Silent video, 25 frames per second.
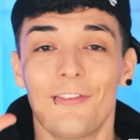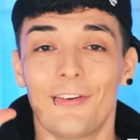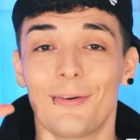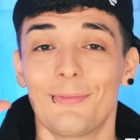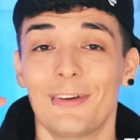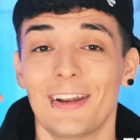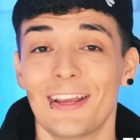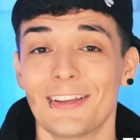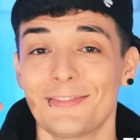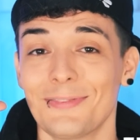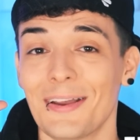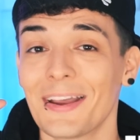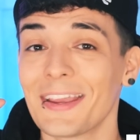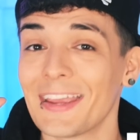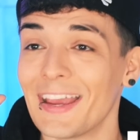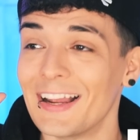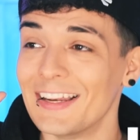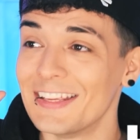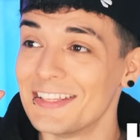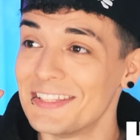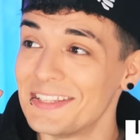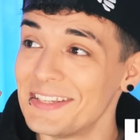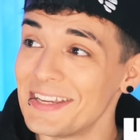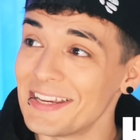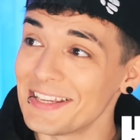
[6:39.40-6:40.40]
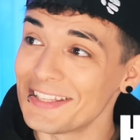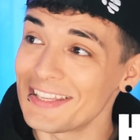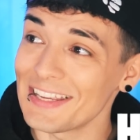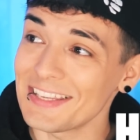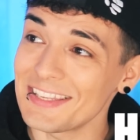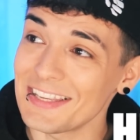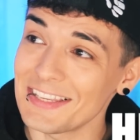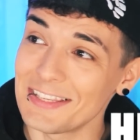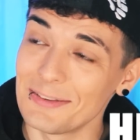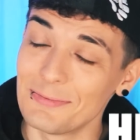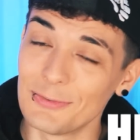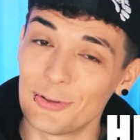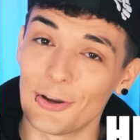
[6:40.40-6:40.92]
Wenn man erstmal realisiert, dass
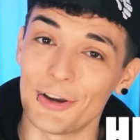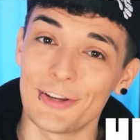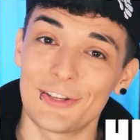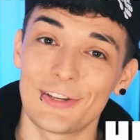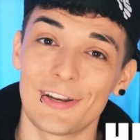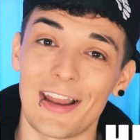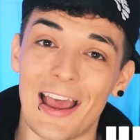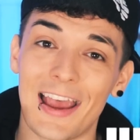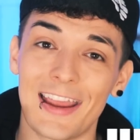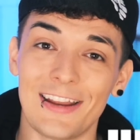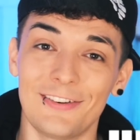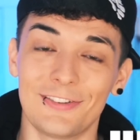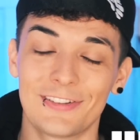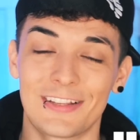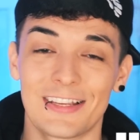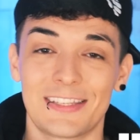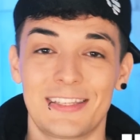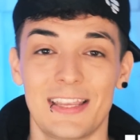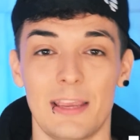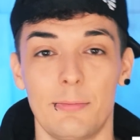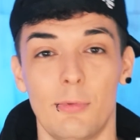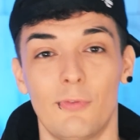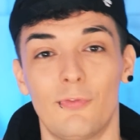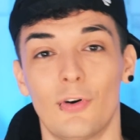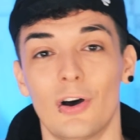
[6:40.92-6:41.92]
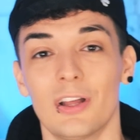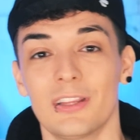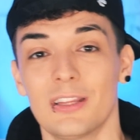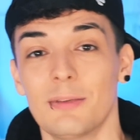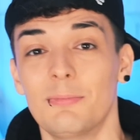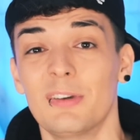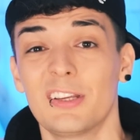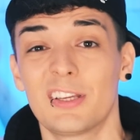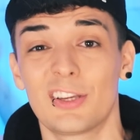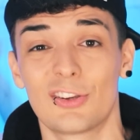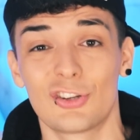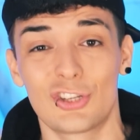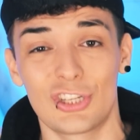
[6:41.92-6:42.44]
das im Deutschen ein und dasselbe Wort,
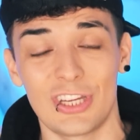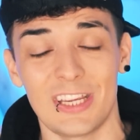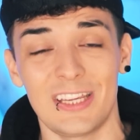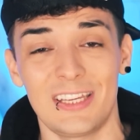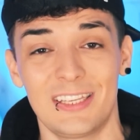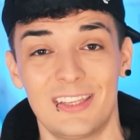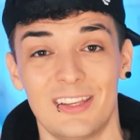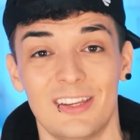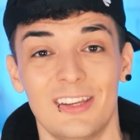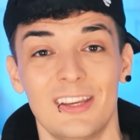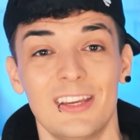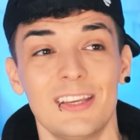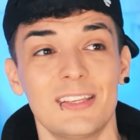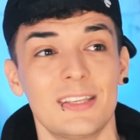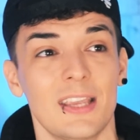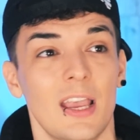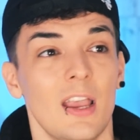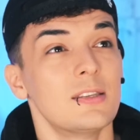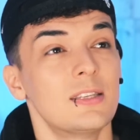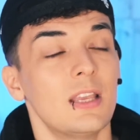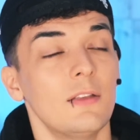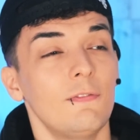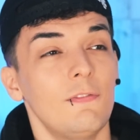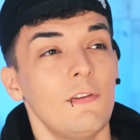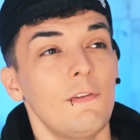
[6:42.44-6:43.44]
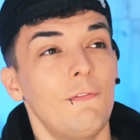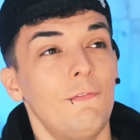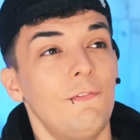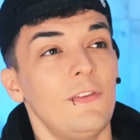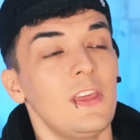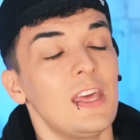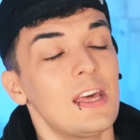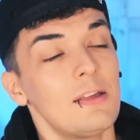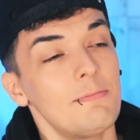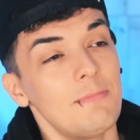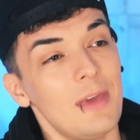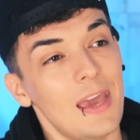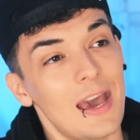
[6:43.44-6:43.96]
nämlich Geschichte ist, sind wir
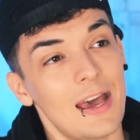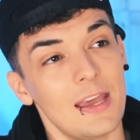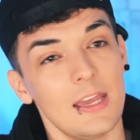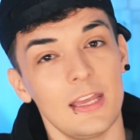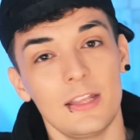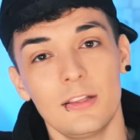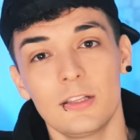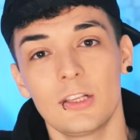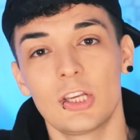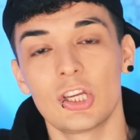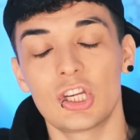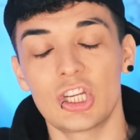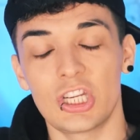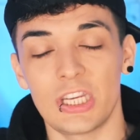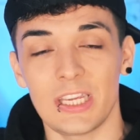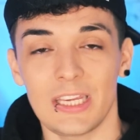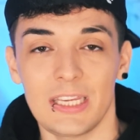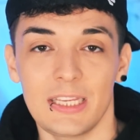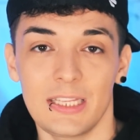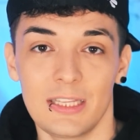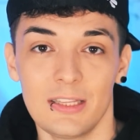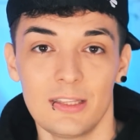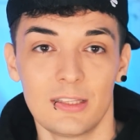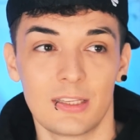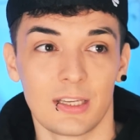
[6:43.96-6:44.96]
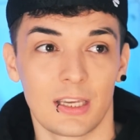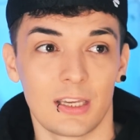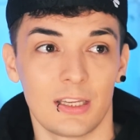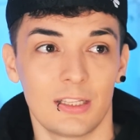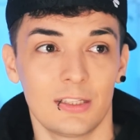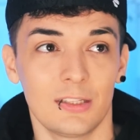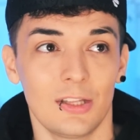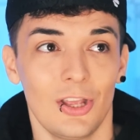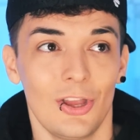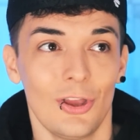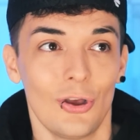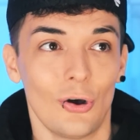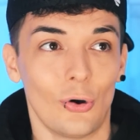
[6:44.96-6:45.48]
viel mehr in Geschichten
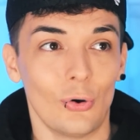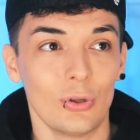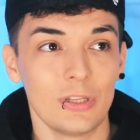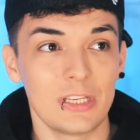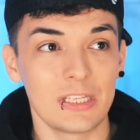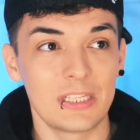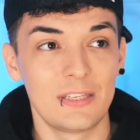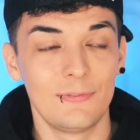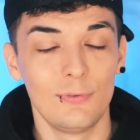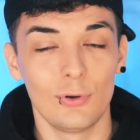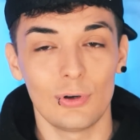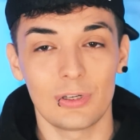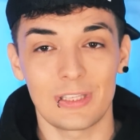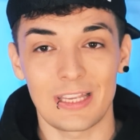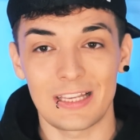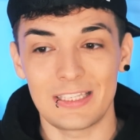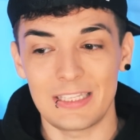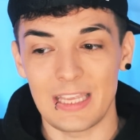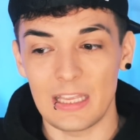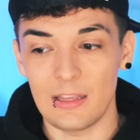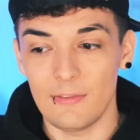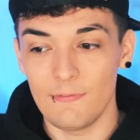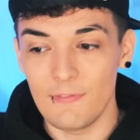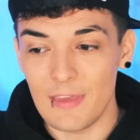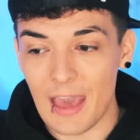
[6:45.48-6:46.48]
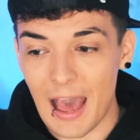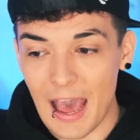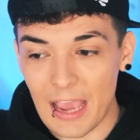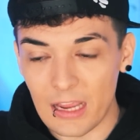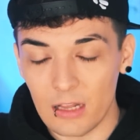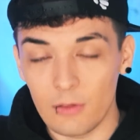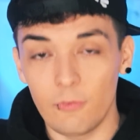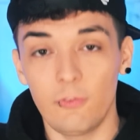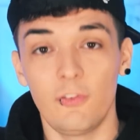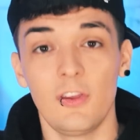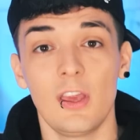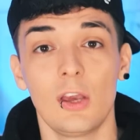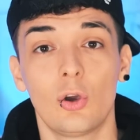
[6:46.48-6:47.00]
drin und es wirkt, als hätten wir
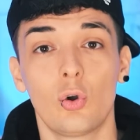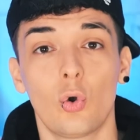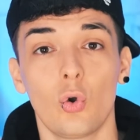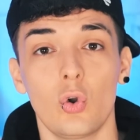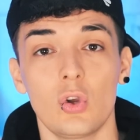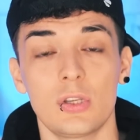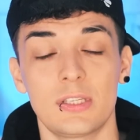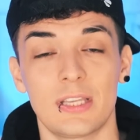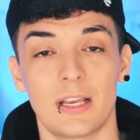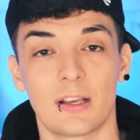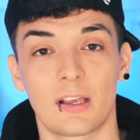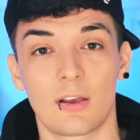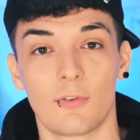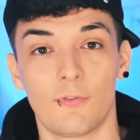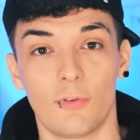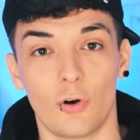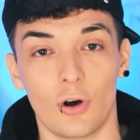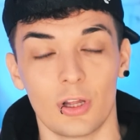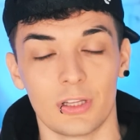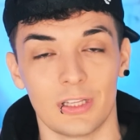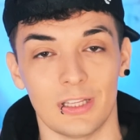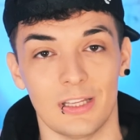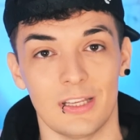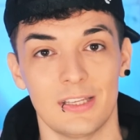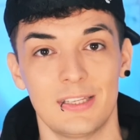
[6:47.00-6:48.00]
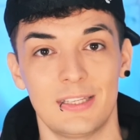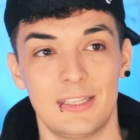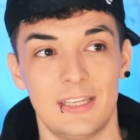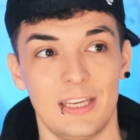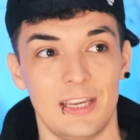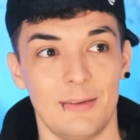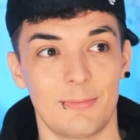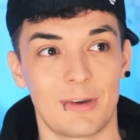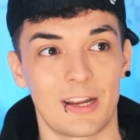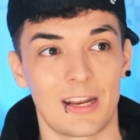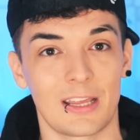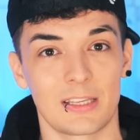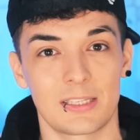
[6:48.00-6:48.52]
ein viel größer gewordenes
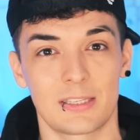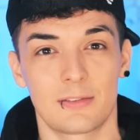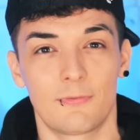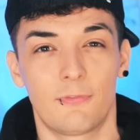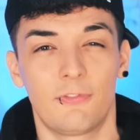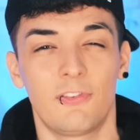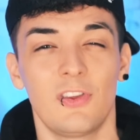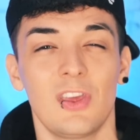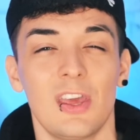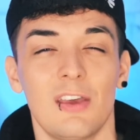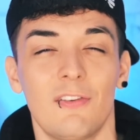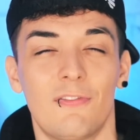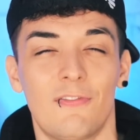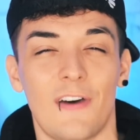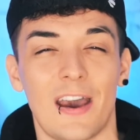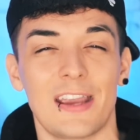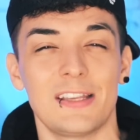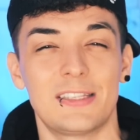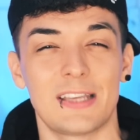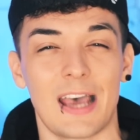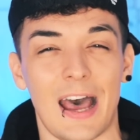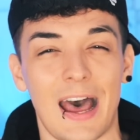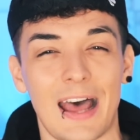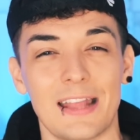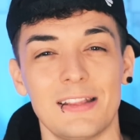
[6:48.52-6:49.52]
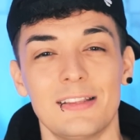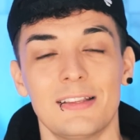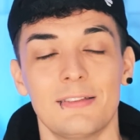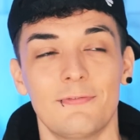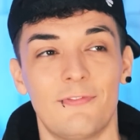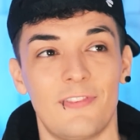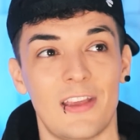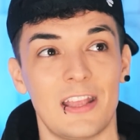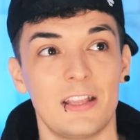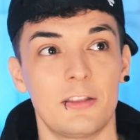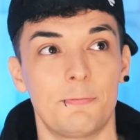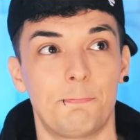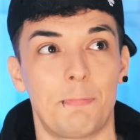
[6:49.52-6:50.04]
Thema, das viel weiter
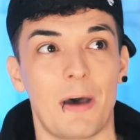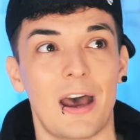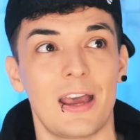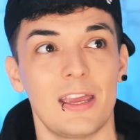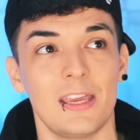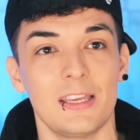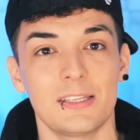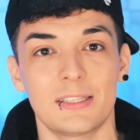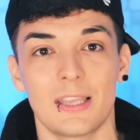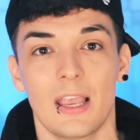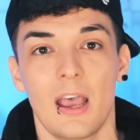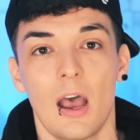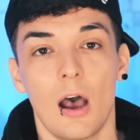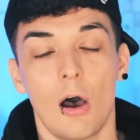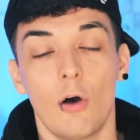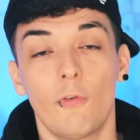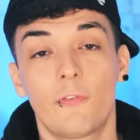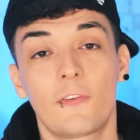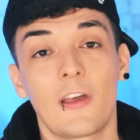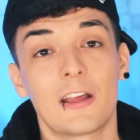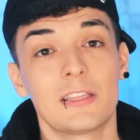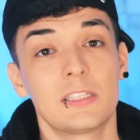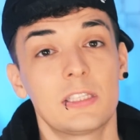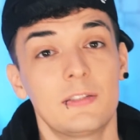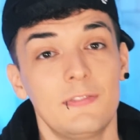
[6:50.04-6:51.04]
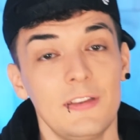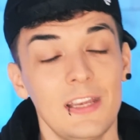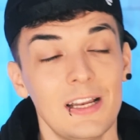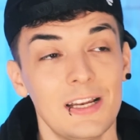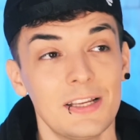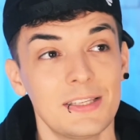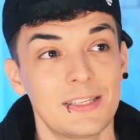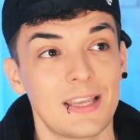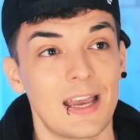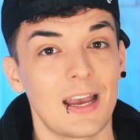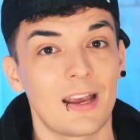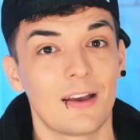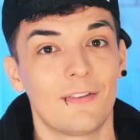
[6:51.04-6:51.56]
anwendbar anwendbar ist auf ganz viele
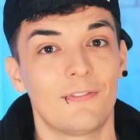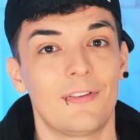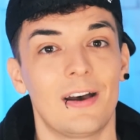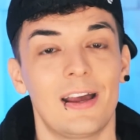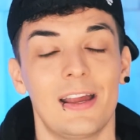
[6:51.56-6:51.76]
Sachen,